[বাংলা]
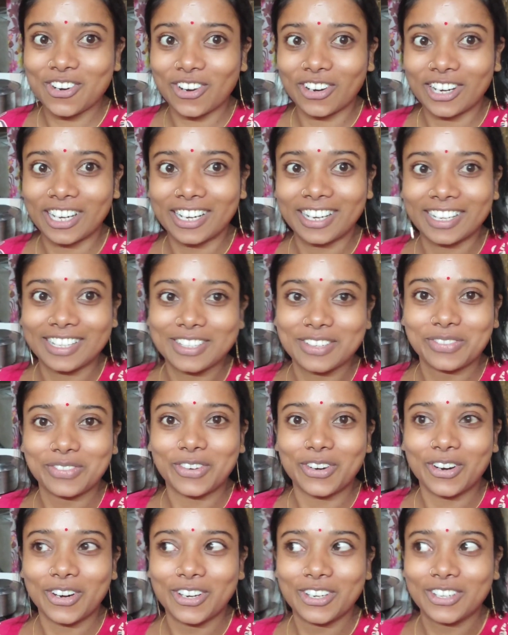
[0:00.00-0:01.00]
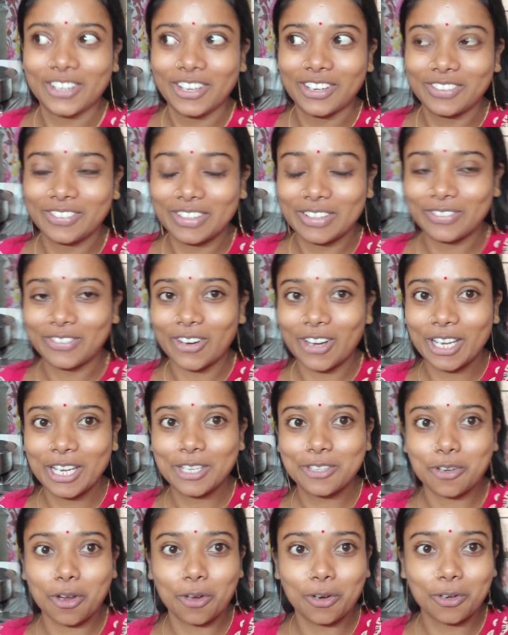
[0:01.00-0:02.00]
শখের কাছে ভয় টয় মানে
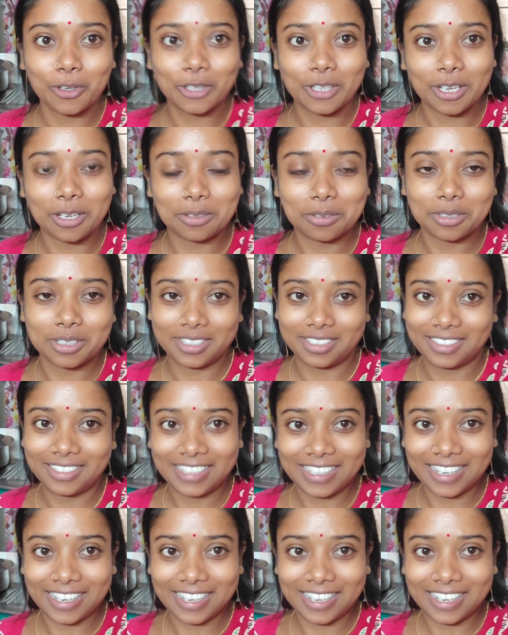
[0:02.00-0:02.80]
ভয়কে জয় করতে হবে